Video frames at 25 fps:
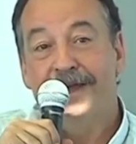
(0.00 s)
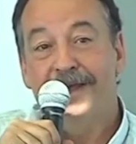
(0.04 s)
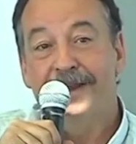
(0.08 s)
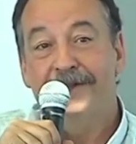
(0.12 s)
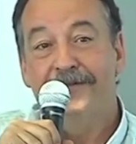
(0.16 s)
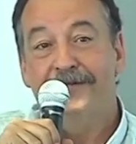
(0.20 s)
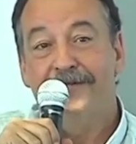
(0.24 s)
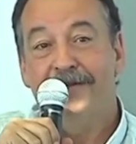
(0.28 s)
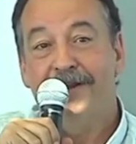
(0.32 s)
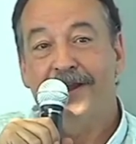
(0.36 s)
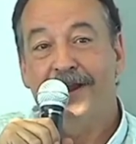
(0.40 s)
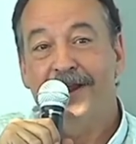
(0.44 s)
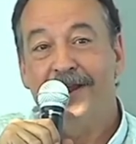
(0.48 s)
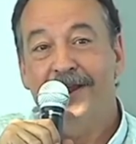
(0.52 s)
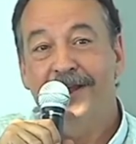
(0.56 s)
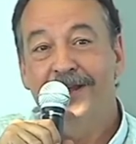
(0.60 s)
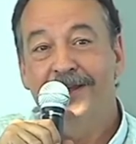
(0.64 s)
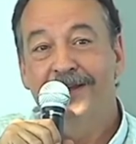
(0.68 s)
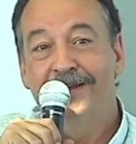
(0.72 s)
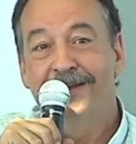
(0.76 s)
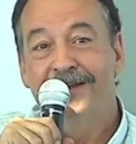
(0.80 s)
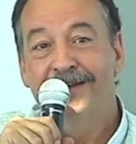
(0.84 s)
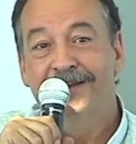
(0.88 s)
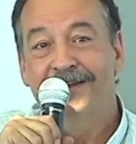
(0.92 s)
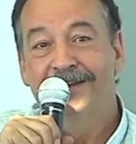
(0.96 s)
Il y avait une
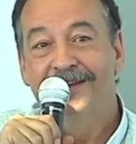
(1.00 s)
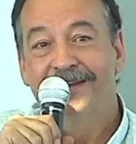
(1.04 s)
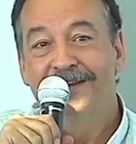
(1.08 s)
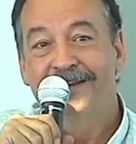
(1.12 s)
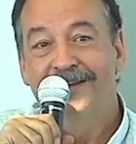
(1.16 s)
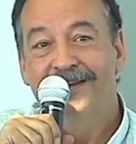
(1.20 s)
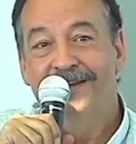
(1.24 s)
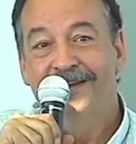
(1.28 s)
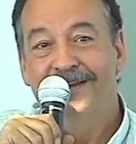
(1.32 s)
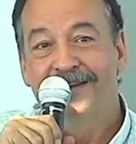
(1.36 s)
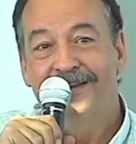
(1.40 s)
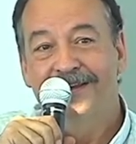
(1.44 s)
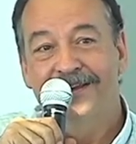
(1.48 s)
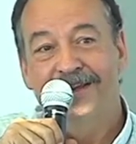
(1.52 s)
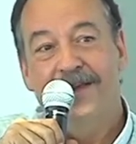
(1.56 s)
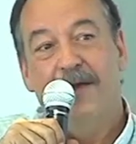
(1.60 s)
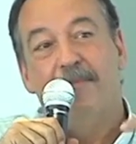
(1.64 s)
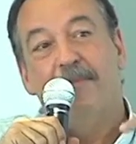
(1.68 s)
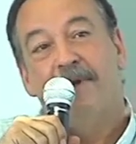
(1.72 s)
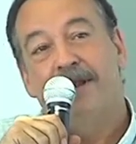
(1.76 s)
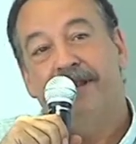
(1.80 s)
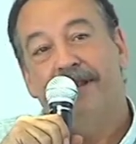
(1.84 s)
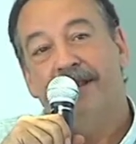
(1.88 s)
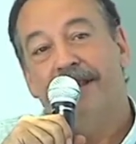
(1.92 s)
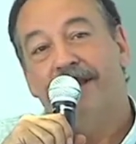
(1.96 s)
seule usine qui était
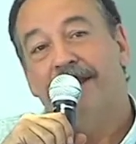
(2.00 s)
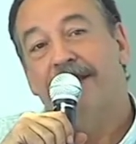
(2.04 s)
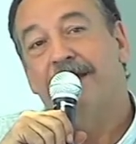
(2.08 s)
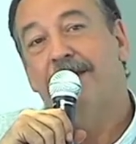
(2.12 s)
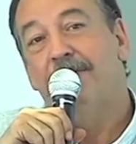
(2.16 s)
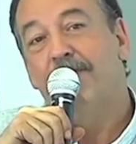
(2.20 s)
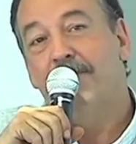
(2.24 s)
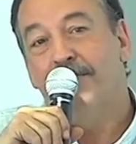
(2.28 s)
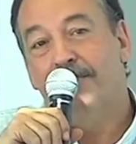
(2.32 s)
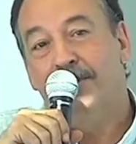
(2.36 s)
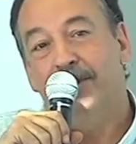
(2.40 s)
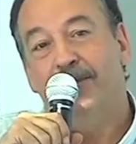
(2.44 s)
Ferrari.